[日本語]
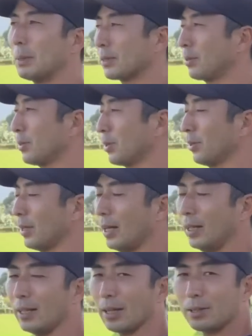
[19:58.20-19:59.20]
その状
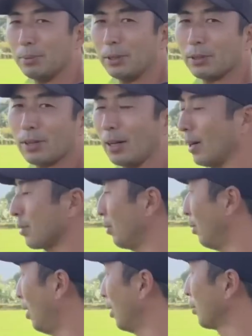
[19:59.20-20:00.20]
態でね、首とかが
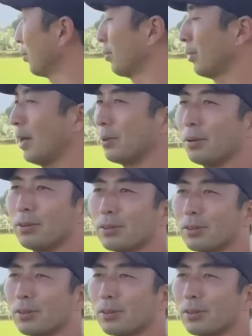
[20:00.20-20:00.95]
こうどのぐらい動く